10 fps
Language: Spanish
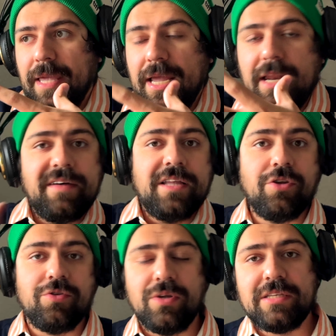
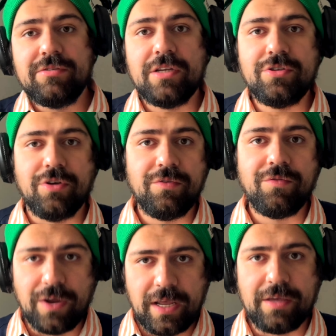elevando toda esta situación
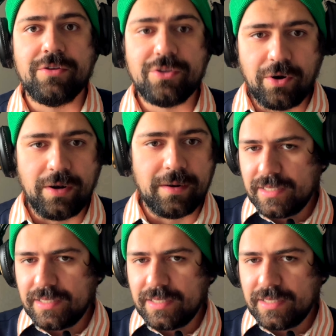fuera de control.